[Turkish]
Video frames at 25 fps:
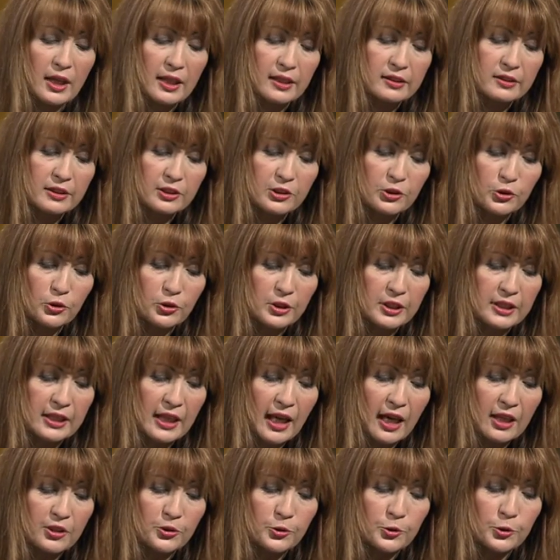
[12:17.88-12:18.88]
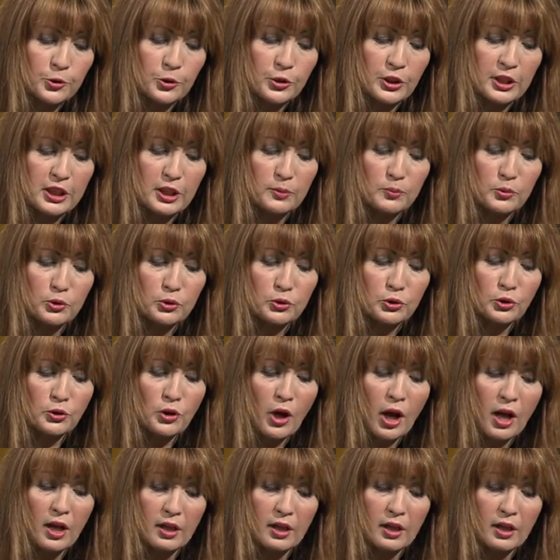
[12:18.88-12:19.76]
ayet diyor ki yeryüzündeki bütün